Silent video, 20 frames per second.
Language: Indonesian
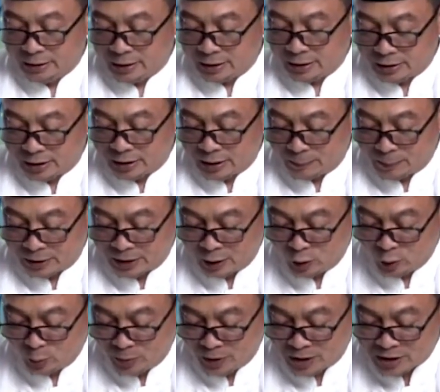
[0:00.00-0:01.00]
Yang tidak
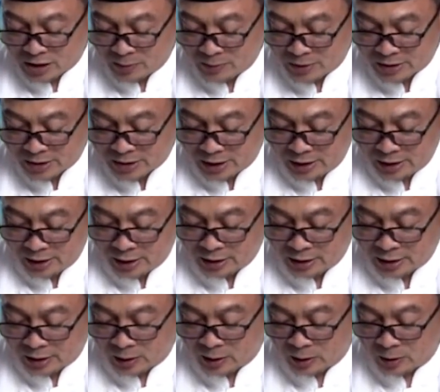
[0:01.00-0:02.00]
pernah lupa sama sekali
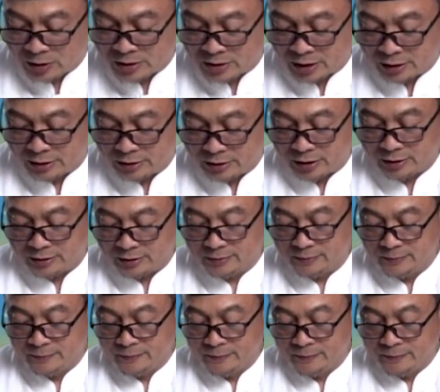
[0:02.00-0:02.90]
hanya Allah saja.